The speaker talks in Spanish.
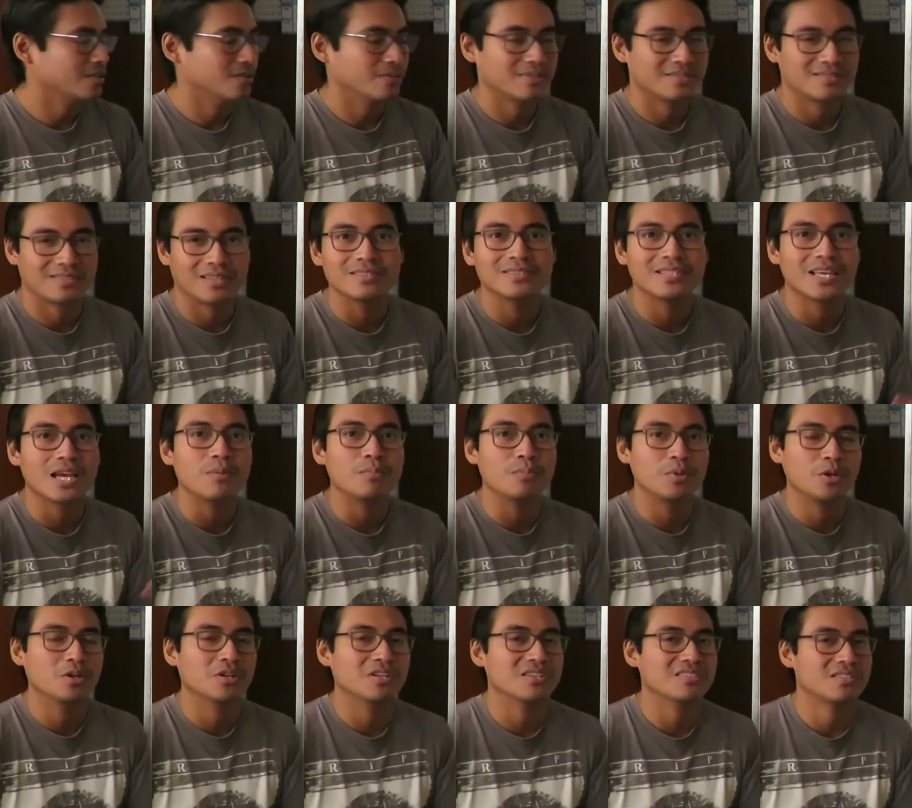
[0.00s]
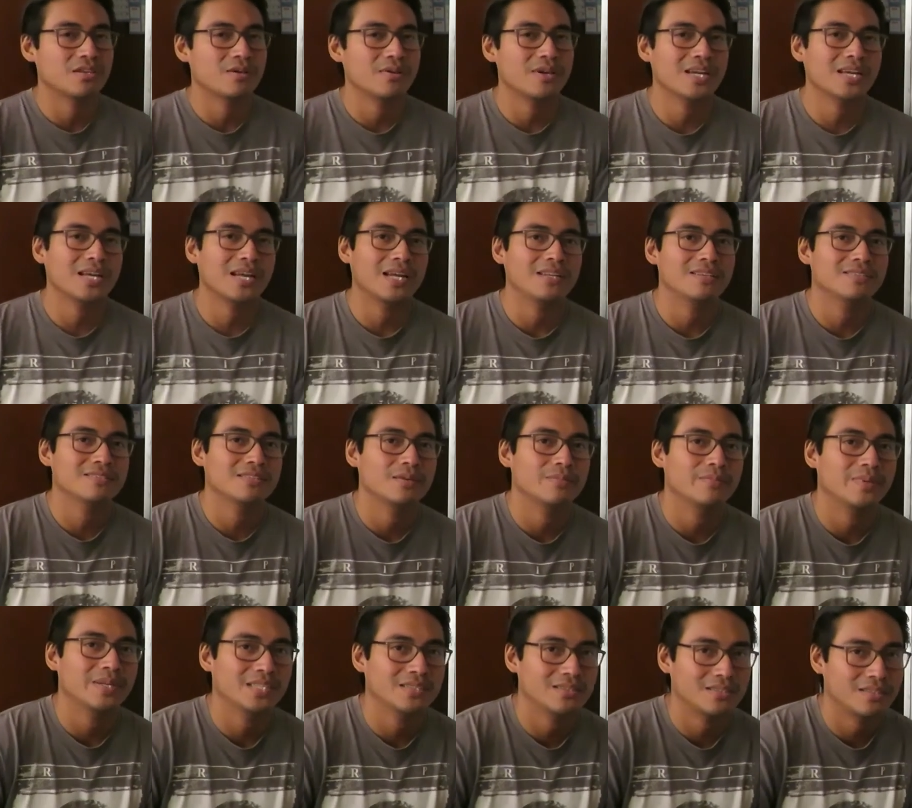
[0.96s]
bastante amplio lo que se ve acá en esta
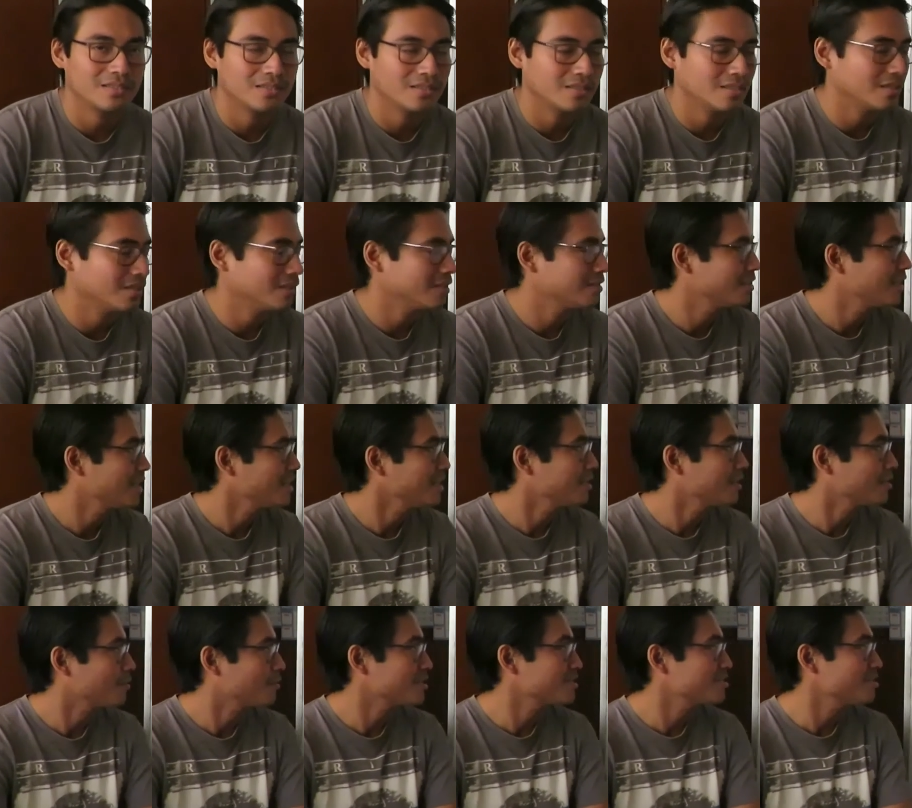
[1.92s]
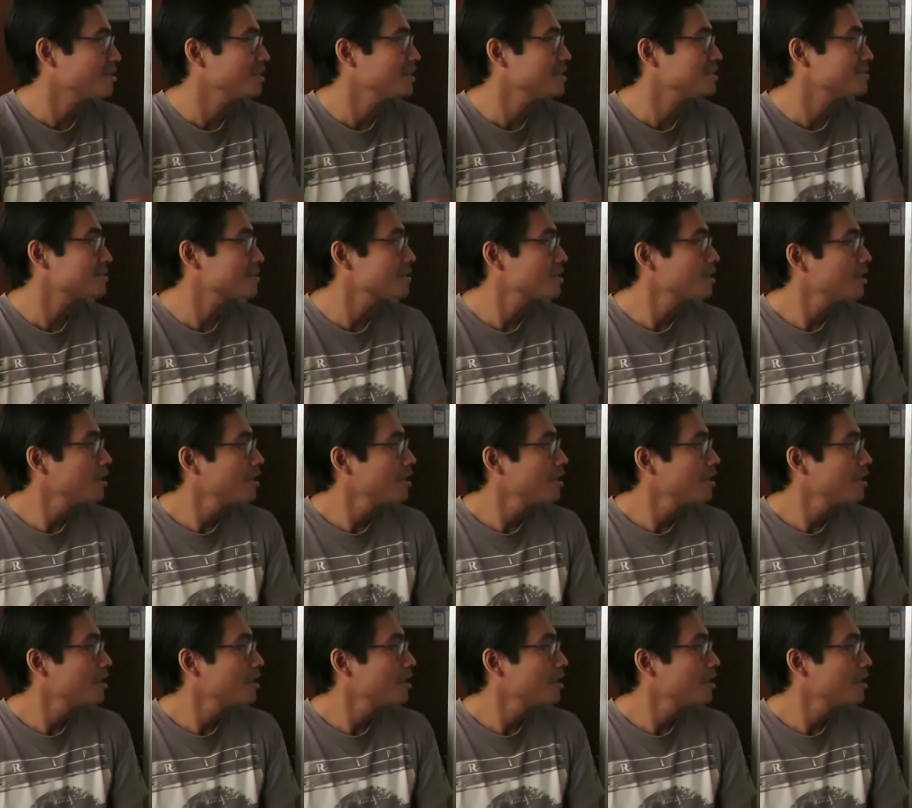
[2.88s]
parte de, de inecuaciones.